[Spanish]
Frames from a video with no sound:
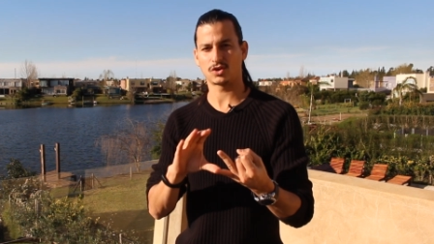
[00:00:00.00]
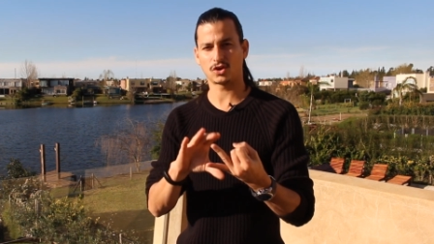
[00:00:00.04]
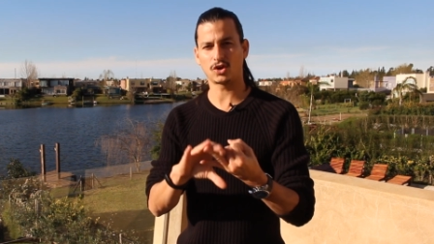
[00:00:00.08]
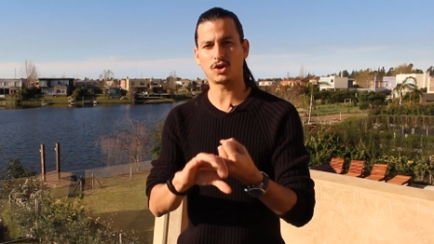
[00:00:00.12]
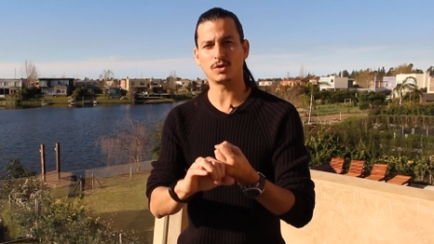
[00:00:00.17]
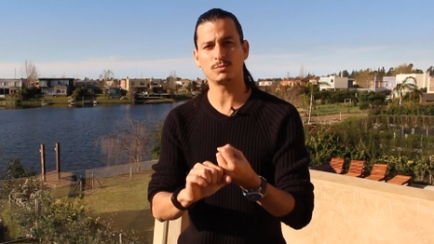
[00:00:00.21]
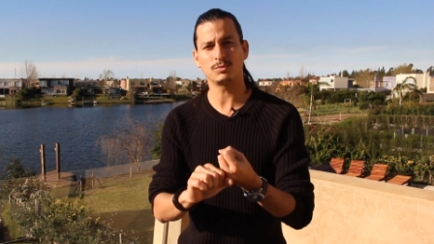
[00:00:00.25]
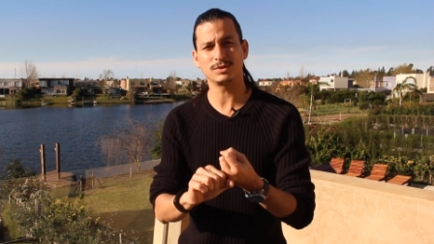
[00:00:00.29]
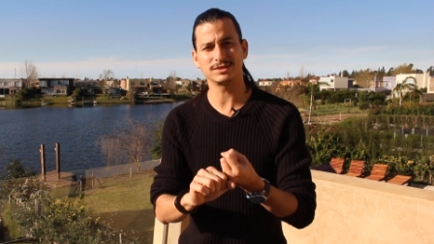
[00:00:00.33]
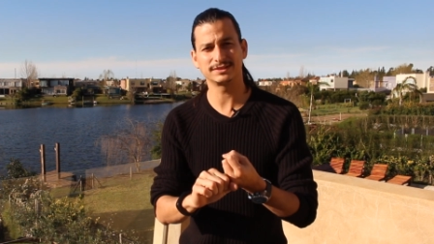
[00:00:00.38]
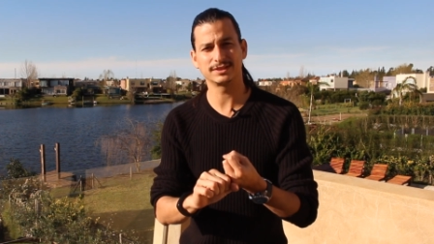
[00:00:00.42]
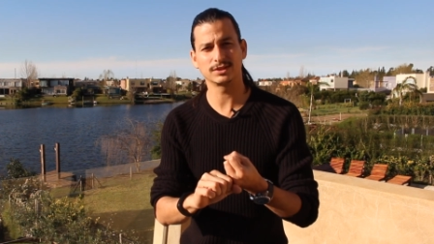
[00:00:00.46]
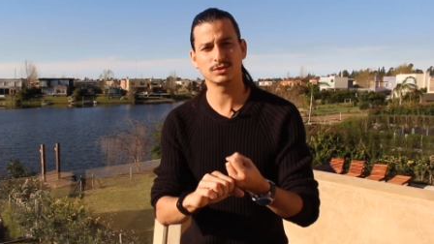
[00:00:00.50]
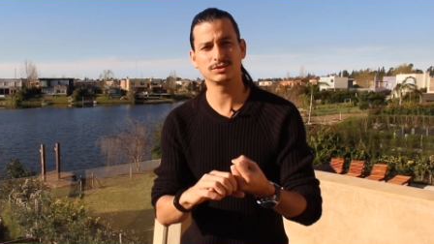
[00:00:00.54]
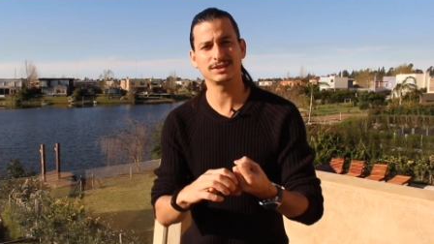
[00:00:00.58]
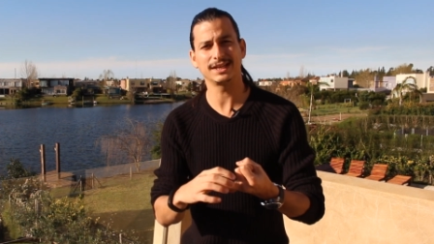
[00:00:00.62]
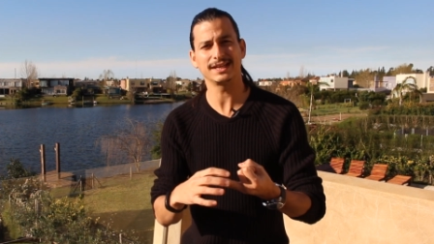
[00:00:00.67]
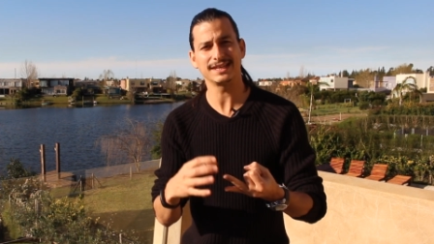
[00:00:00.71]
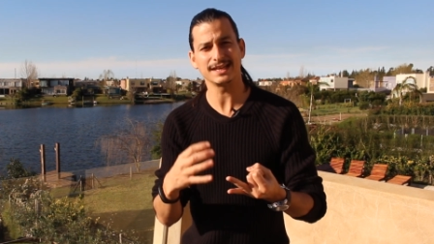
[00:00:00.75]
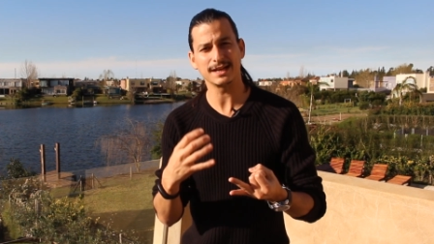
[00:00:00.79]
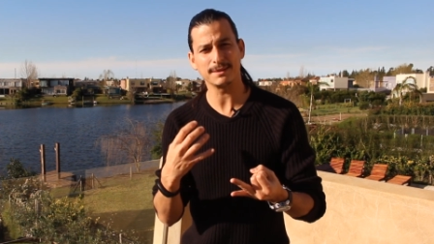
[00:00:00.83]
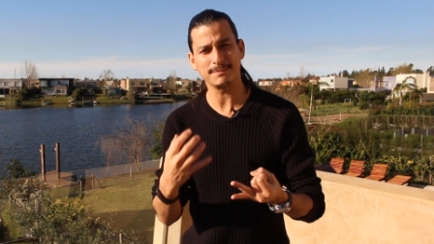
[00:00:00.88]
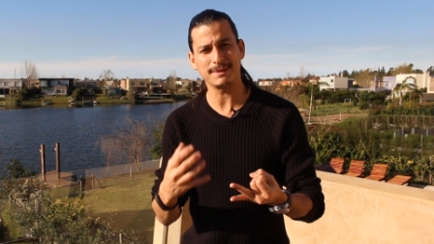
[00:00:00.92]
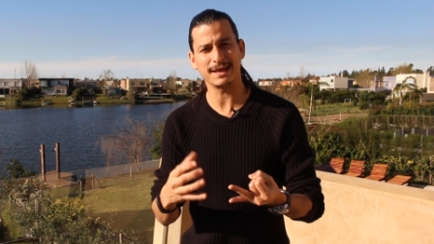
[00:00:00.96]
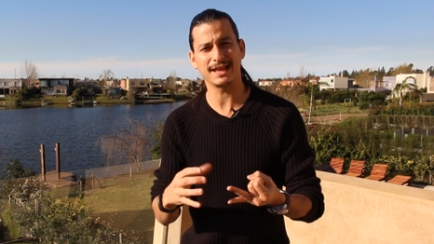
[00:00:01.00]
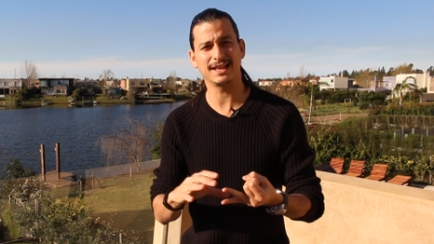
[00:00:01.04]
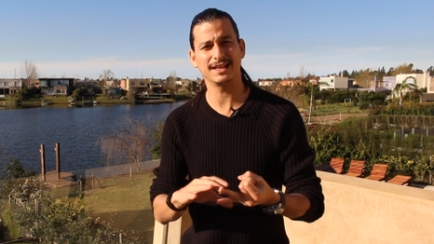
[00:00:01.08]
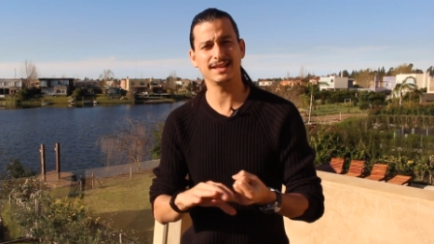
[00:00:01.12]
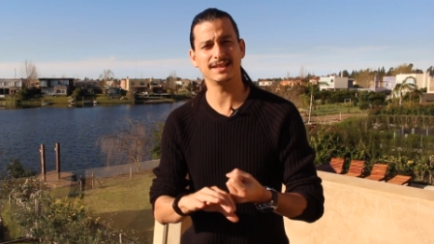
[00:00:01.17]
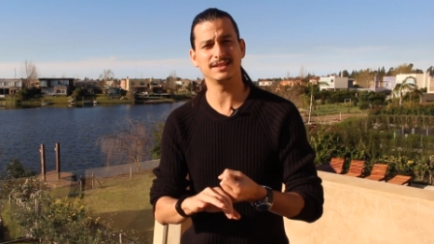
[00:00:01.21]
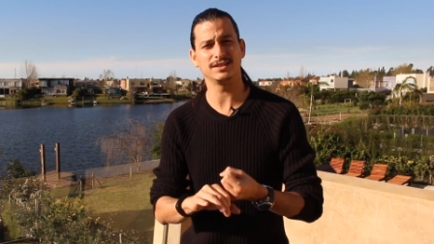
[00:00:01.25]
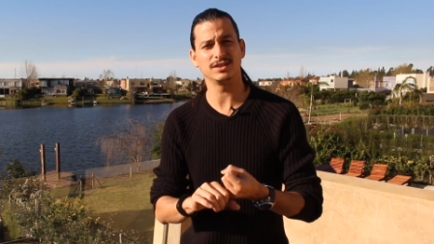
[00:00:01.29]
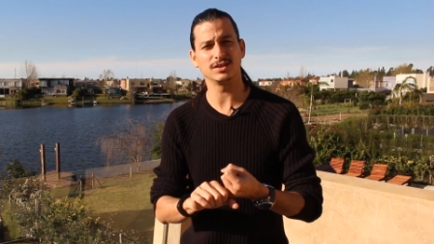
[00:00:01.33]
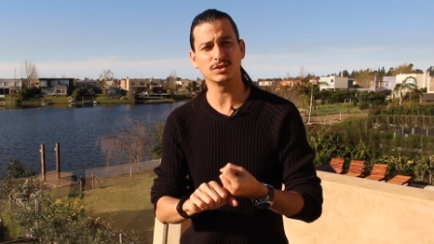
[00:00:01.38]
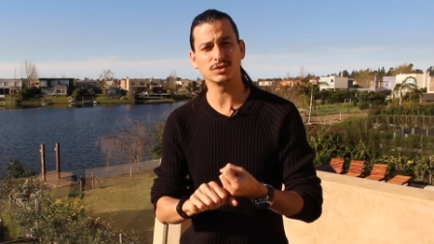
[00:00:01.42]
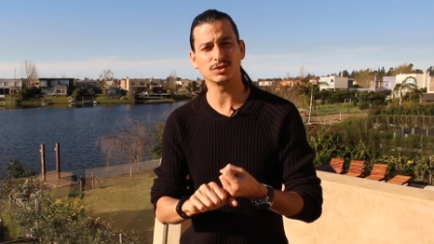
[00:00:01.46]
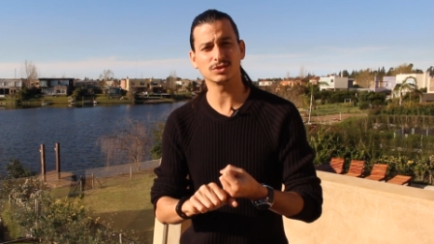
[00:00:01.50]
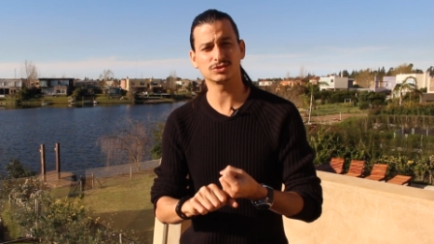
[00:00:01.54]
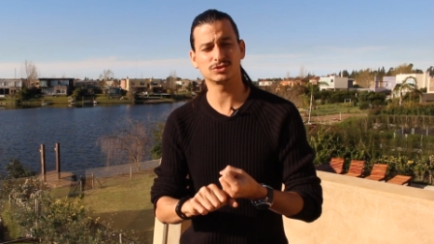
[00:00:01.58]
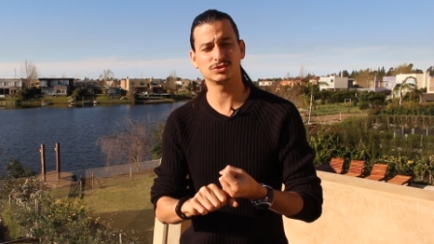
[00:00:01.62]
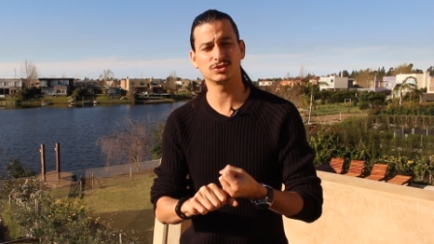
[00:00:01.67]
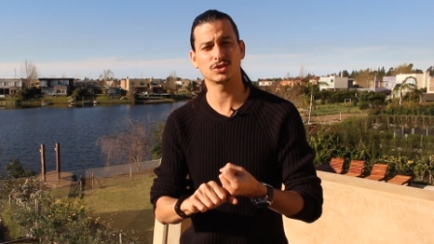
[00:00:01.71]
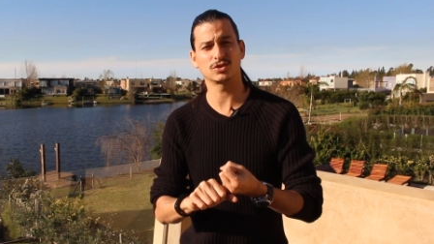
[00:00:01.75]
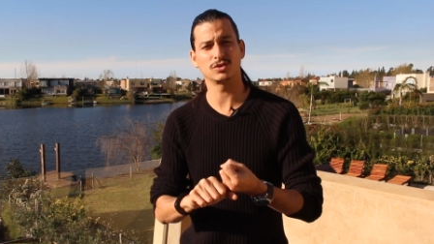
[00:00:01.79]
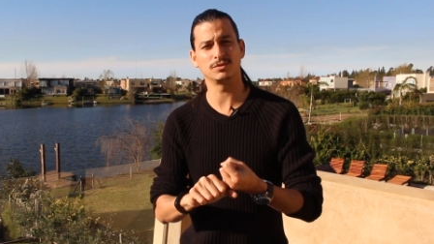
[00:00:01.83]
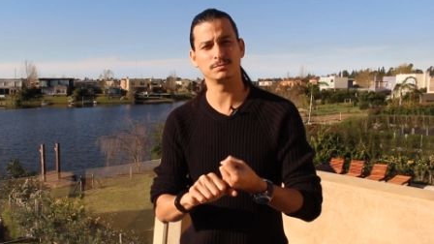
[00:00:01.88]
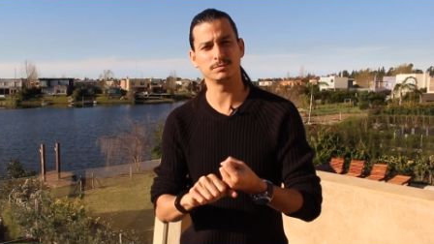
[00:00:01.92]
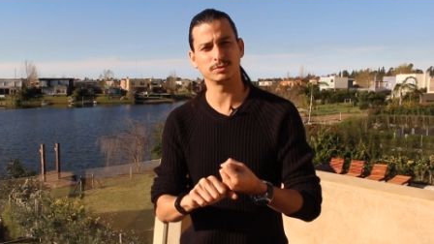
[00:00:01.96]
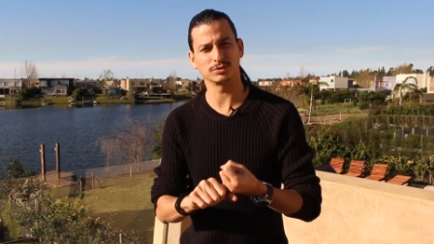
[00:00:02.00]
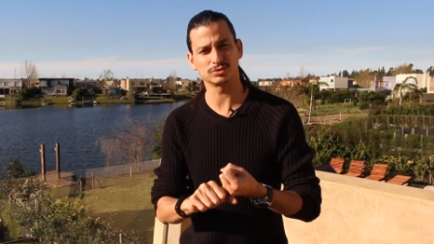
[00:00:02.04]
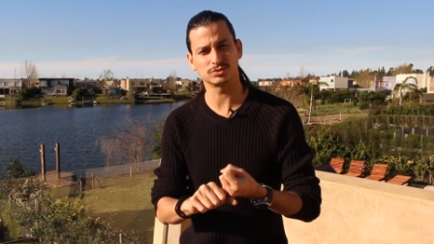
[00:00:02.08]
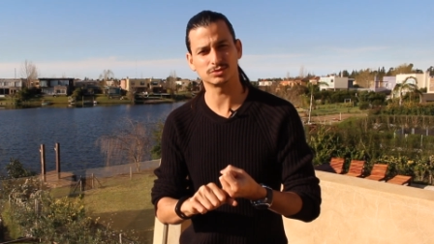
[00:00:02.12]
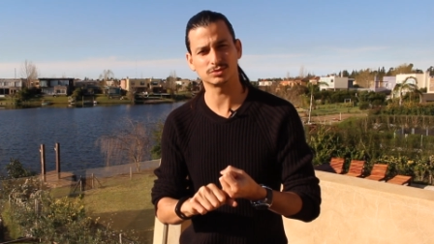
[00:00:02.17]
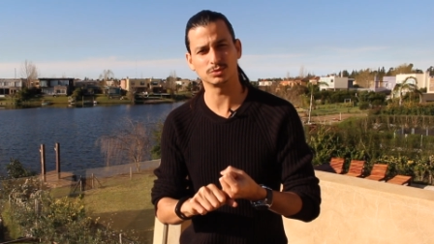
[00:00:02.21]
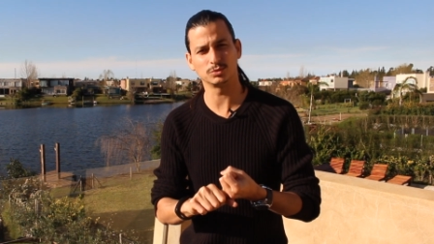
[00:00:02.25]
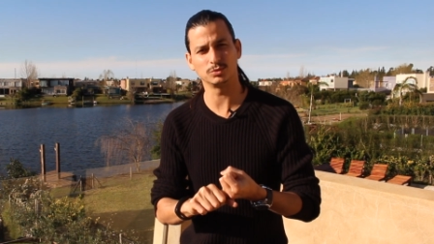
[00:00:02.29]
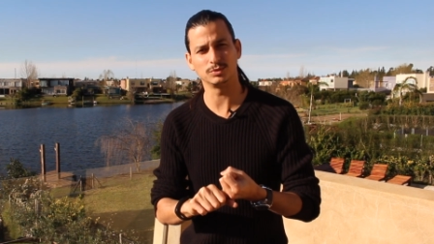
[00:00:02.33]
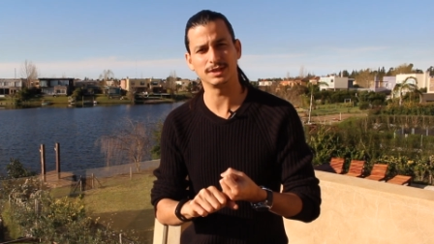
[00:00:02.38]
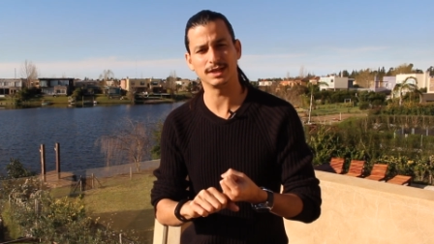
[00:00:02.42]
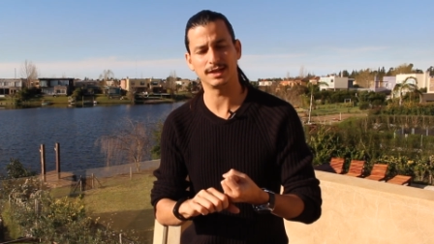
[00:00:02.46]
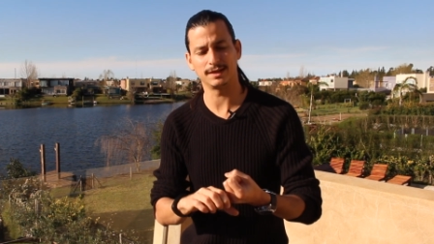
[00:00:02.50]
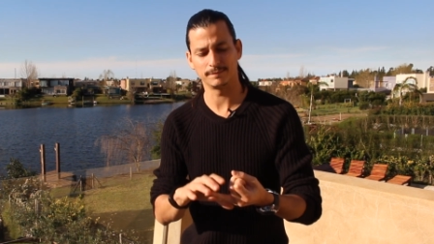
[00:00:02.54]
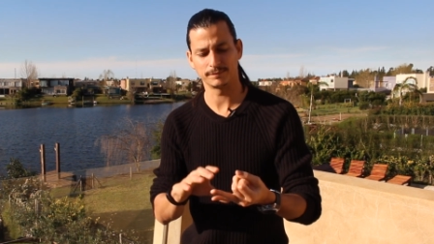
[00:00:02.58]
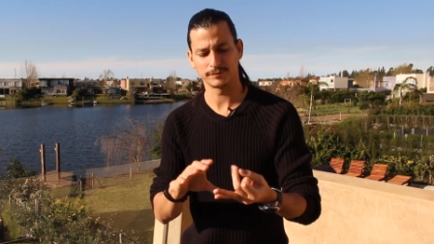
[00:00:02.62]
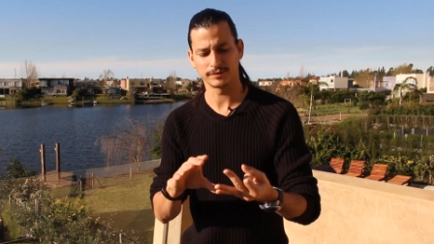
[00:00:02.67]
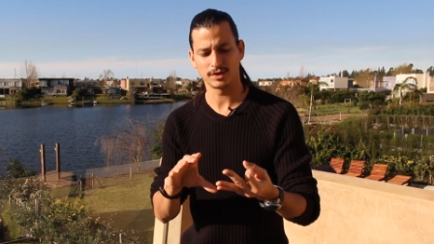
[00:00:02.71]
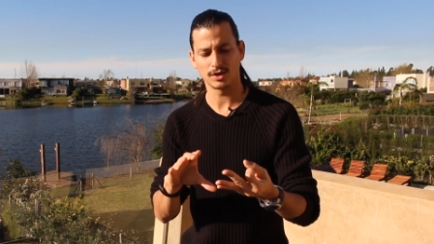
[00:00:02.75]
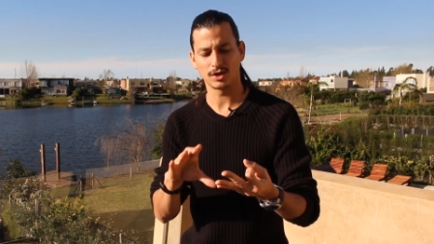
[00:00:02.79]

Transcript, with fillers: cómo hacer una llamada de negocios con postura,